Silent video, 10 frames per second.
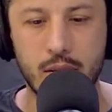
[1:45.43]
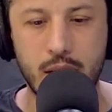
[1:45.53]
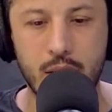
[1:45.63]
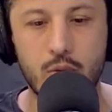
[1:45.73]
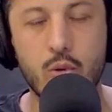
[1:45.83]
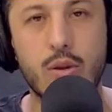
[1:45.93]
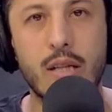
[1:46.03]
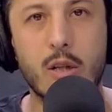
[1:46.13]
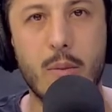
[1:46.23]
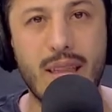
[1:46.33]
tiene un
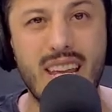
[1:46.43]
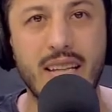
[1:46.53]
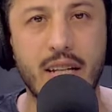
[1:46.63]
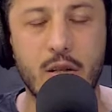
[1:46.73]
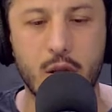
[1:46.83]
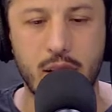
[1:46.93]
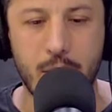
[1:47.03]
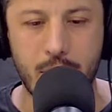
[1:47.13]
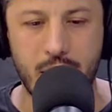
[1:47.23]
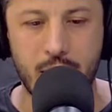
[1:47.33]
sustento mediático y
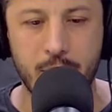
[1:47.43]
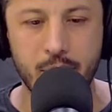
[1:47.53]
también